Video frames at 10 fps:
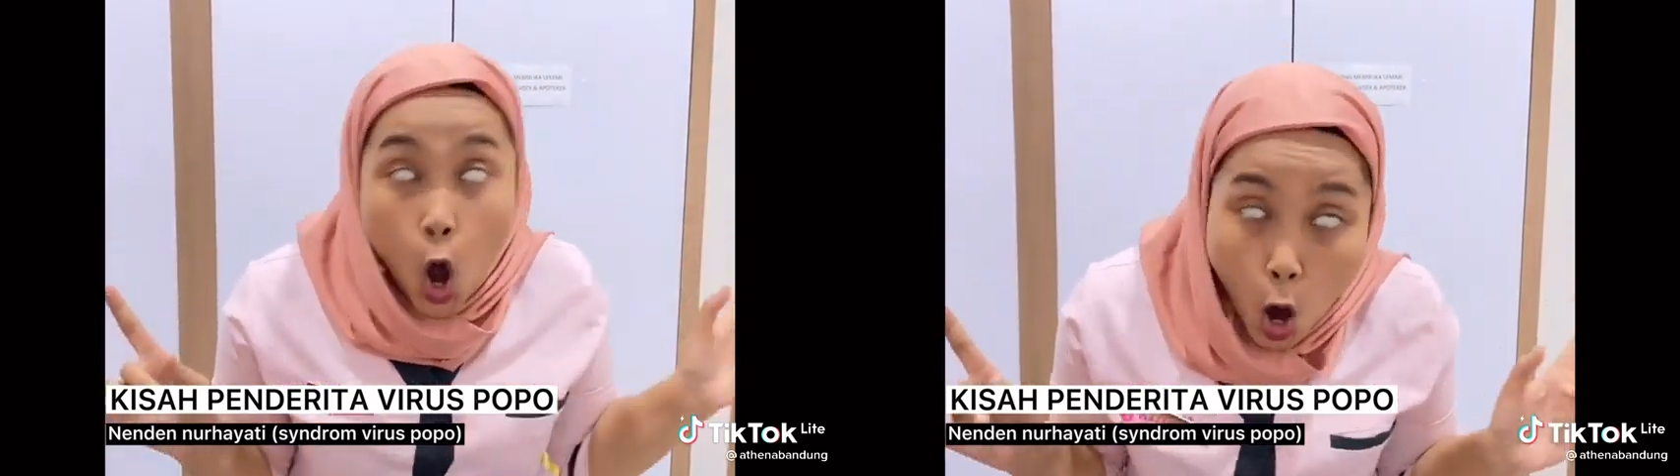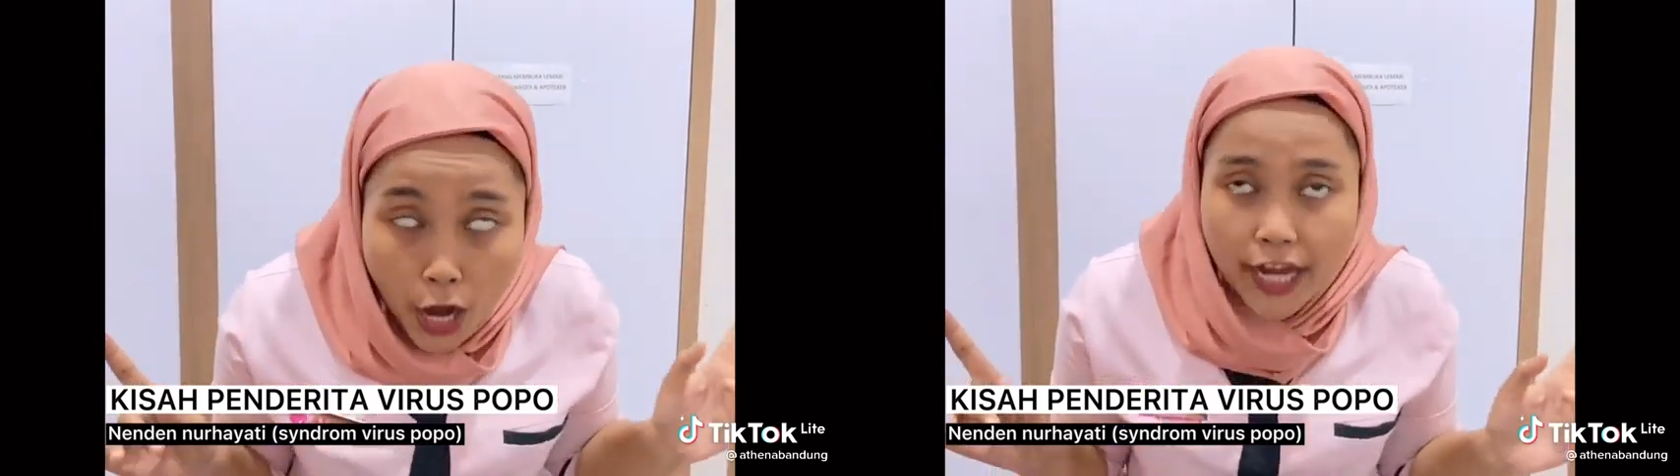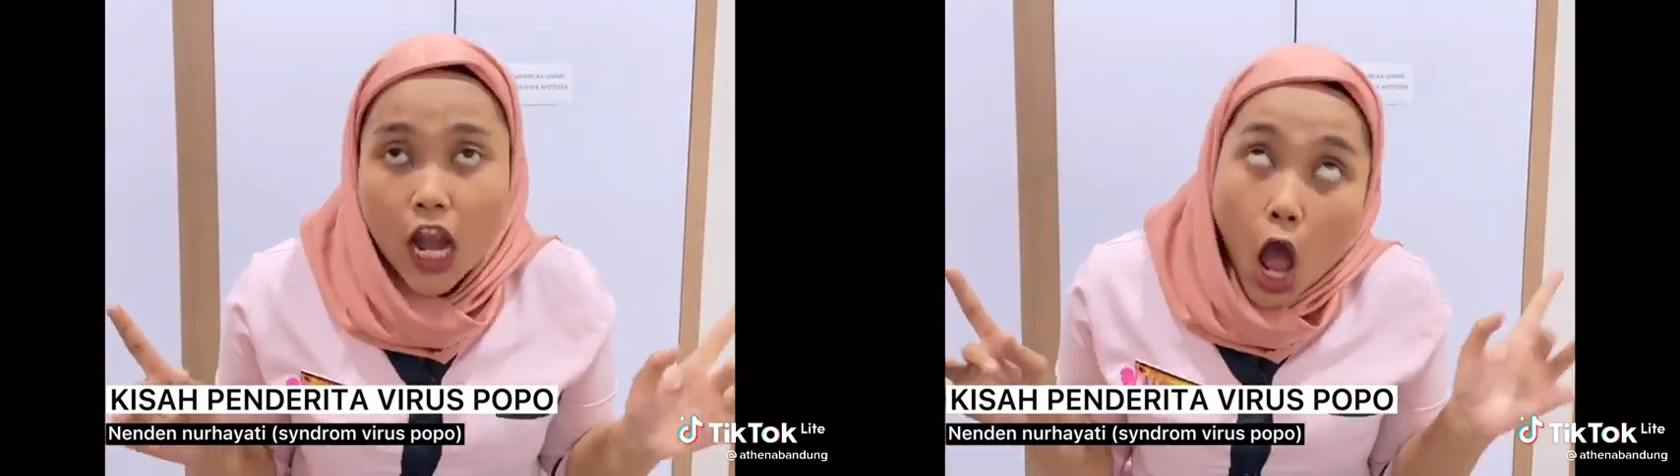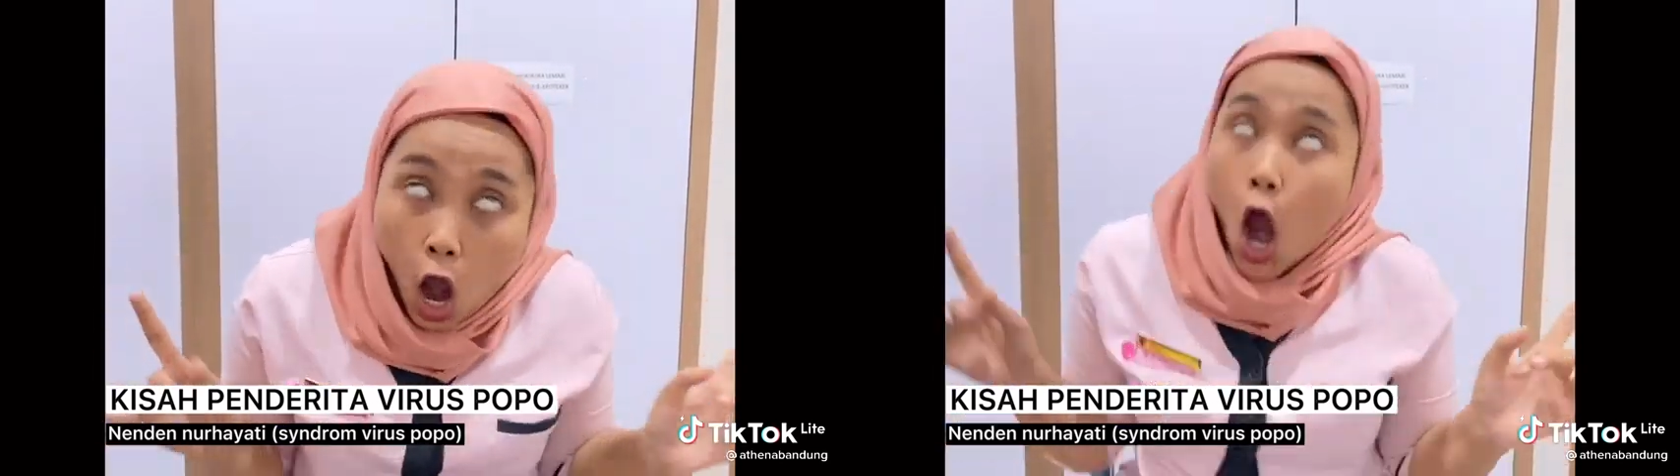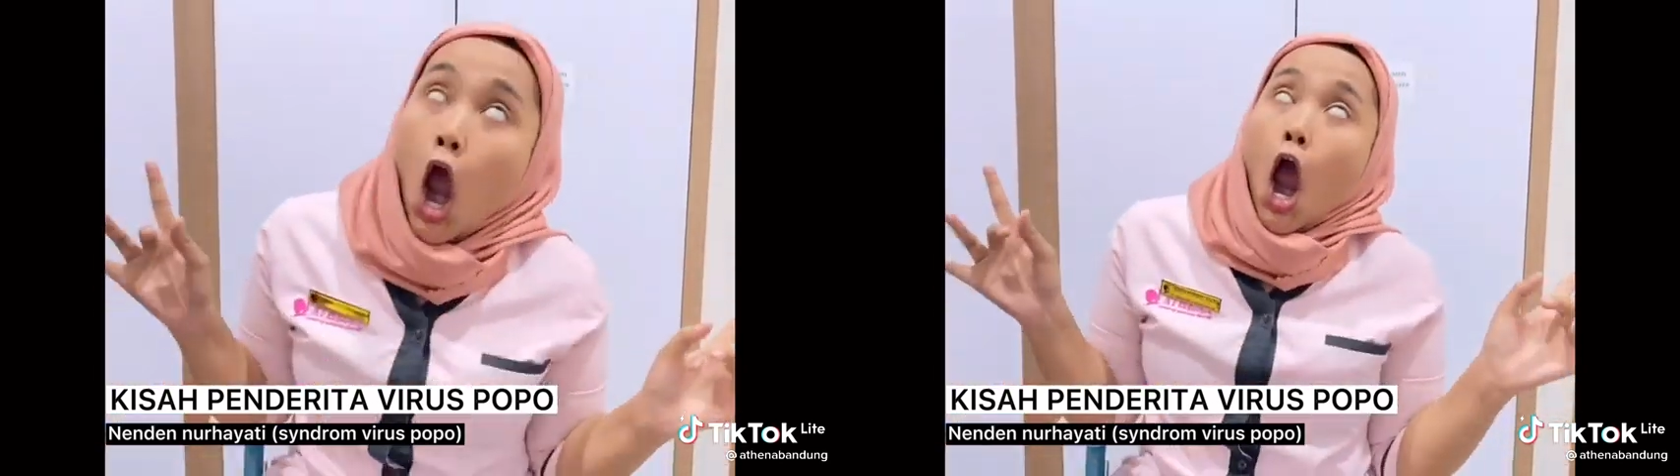mm, gila.
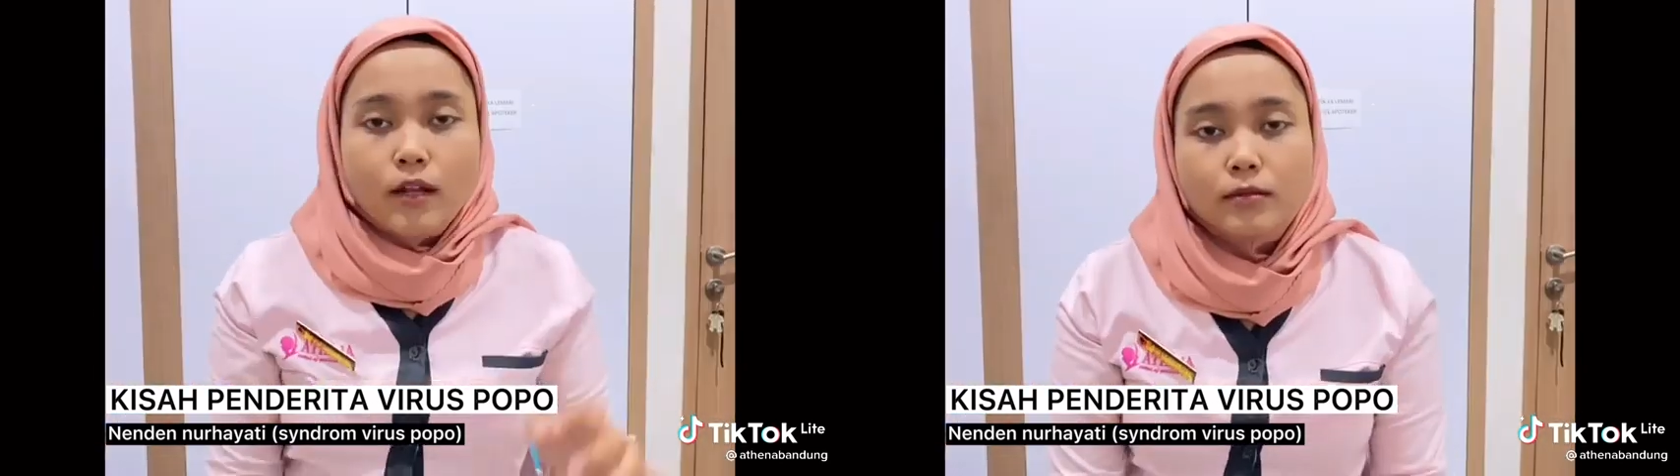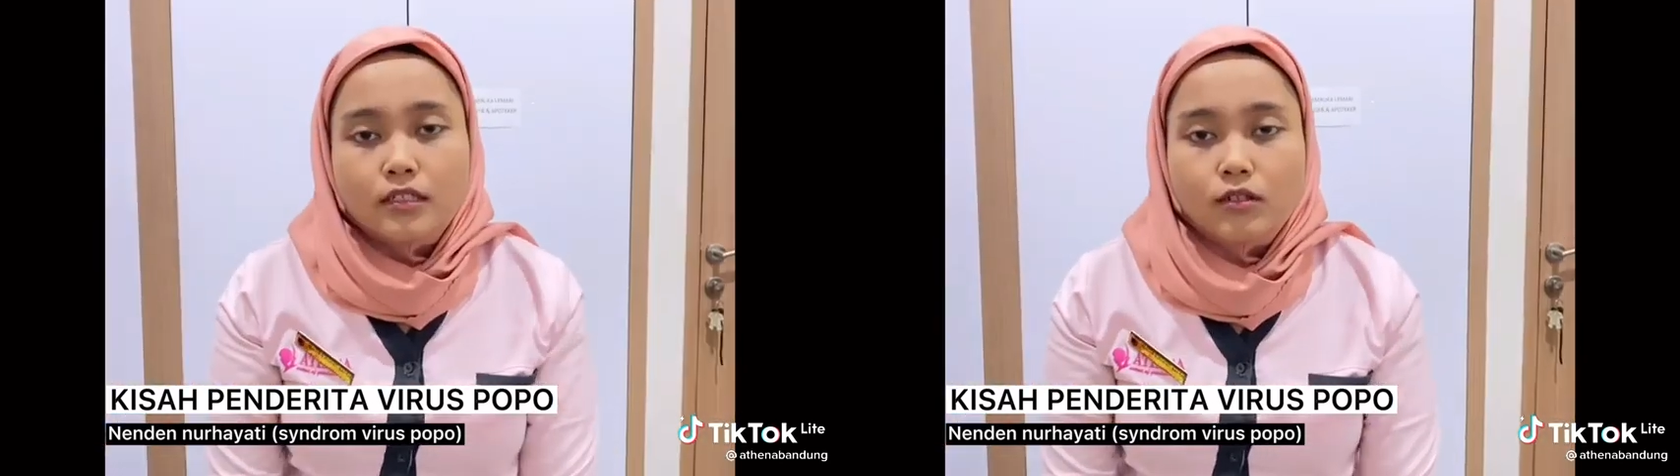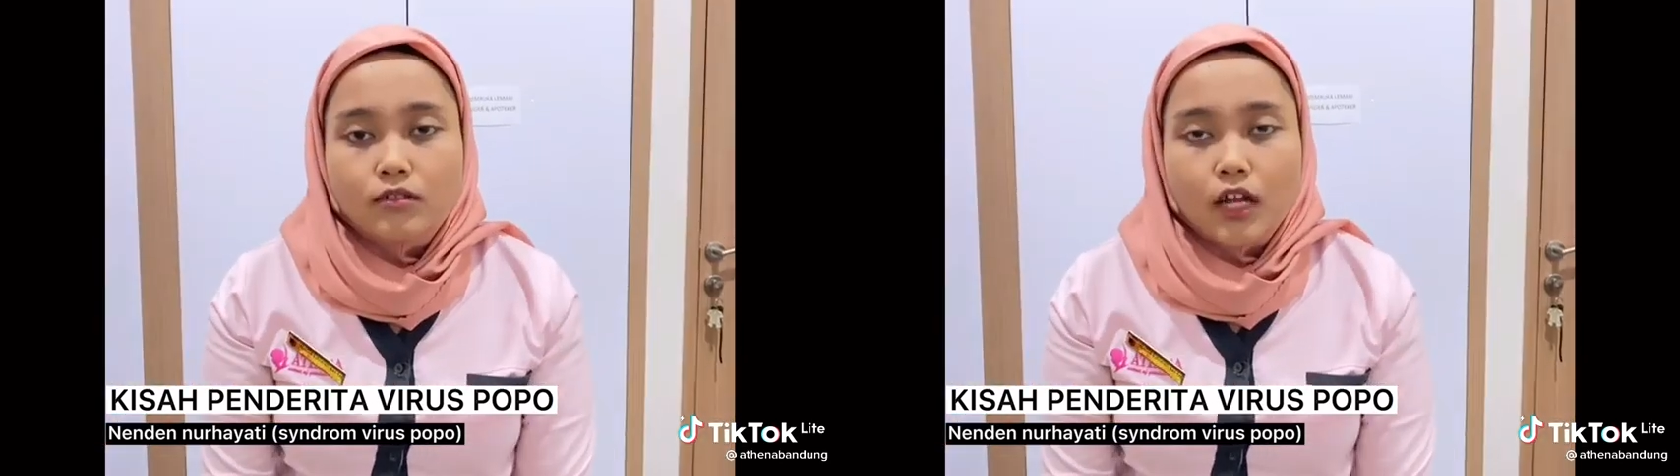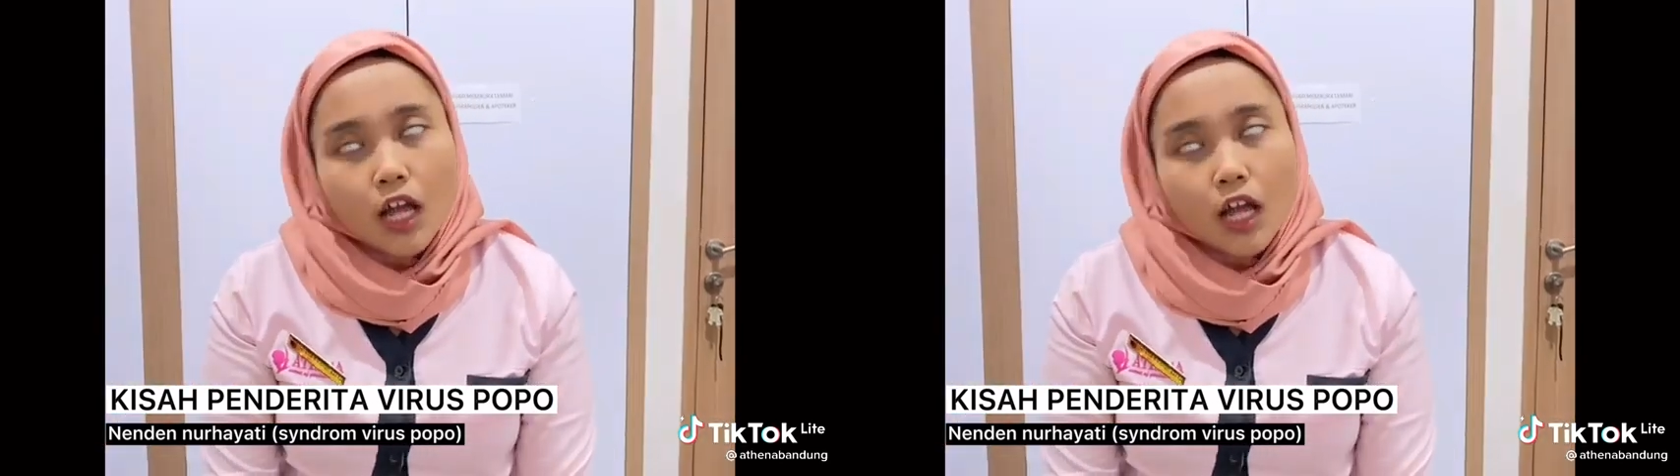Pingsan dulu ah.